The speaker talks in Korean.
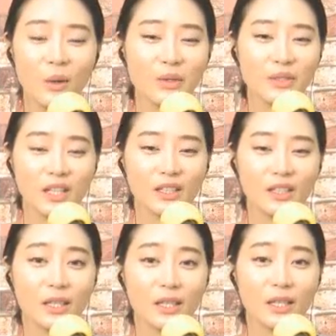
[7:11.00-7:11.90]
형치의
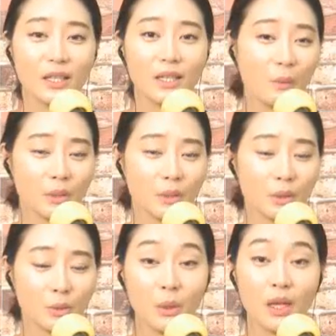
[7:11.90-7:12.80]
그 디바가
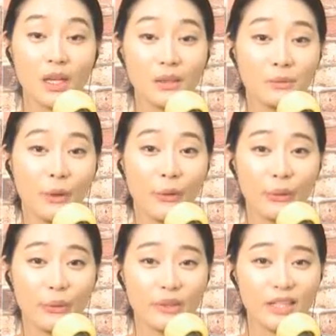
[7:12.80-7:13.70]
와서 노래를
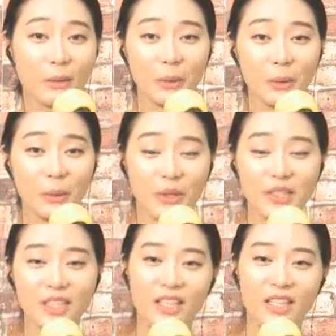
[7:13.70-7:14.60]
불렀던 그 장면도
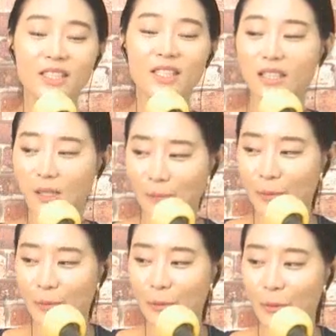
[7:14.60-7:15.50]
굉장히 인상
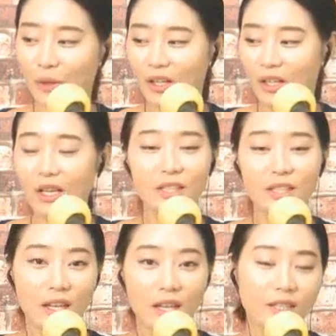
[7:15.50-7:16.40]
깊고,
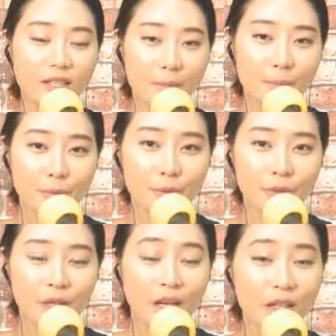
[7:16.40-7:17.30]
당시
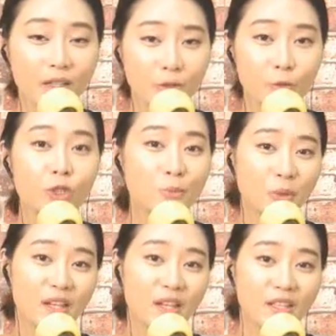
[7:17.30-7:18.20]
SF가
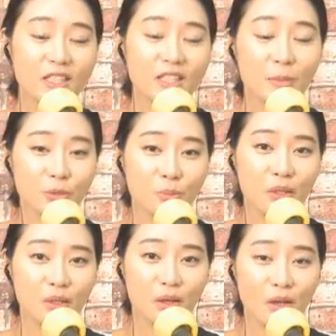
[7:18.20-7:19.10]
90년대
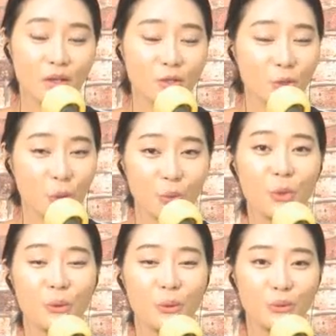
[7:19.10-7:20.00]
SF지만
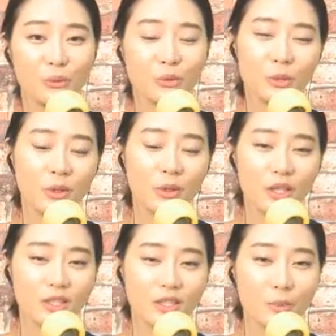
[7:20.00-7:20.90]
전혀
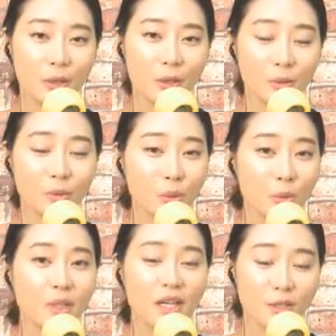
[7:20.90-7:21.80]
90년대 SF라고
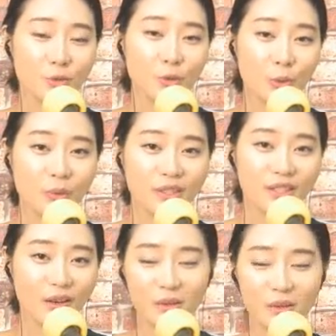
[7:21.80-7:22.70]
손색할 수
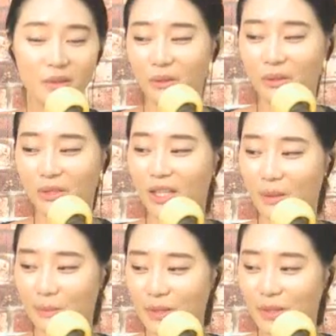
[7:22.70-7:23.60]
없는 그런
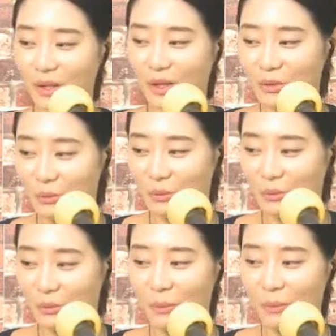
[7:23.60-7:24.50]
느낌을
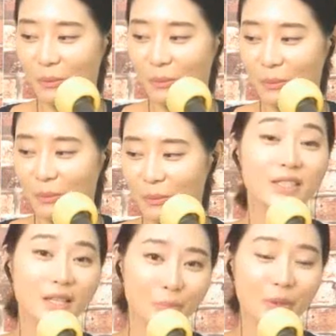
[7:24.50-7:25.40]
좀 봤는데요.
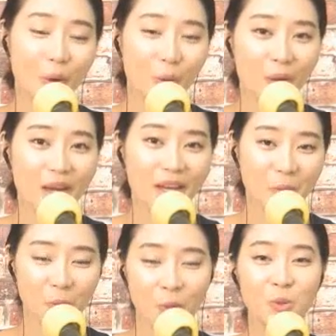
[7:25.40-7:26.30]
SF
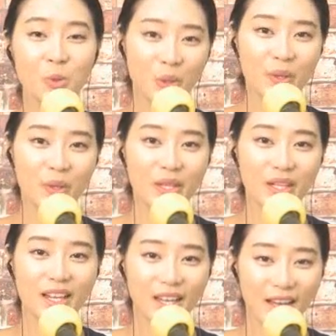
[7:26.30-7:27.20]
영화의
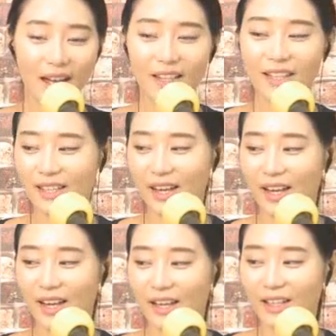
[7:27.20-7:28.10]
원조격이
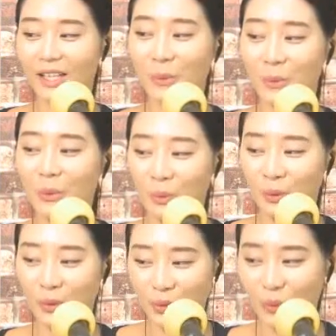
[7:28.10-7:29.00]
아닐까.
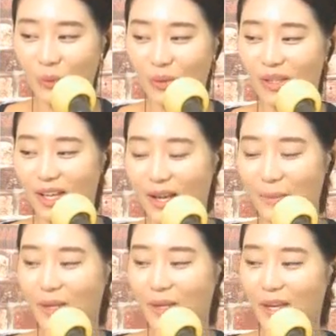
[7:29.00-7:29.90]
제5원소
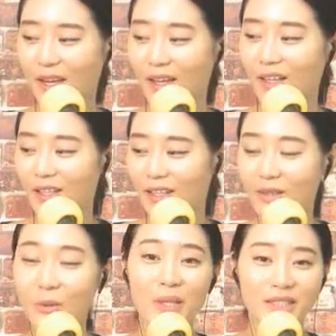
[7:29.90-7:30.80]
함께
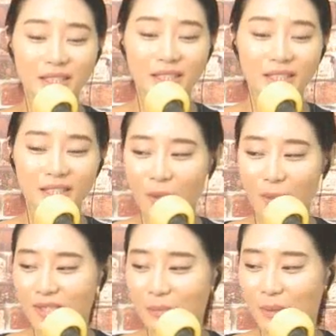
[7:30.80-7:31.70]
OST를
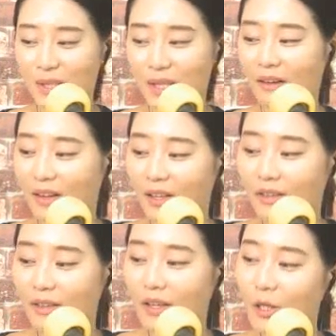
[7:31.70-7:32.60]
들어봤습니다.
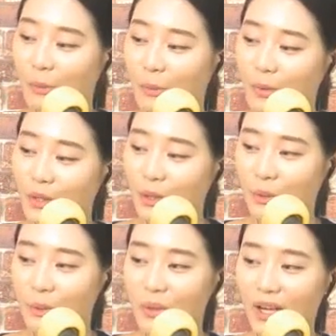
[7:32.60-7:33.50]
네, 그럼
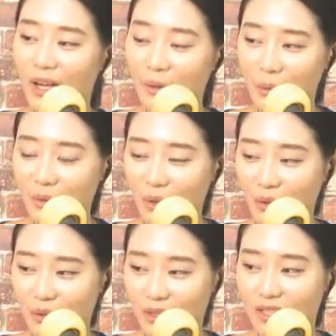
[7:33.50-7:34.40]
이어서 노래 한 곡
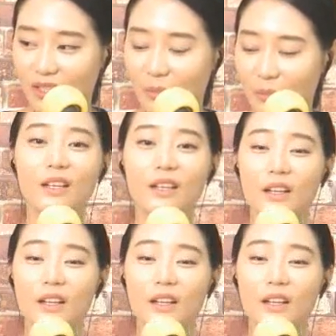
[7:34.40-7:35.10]
더 듣겠습니다.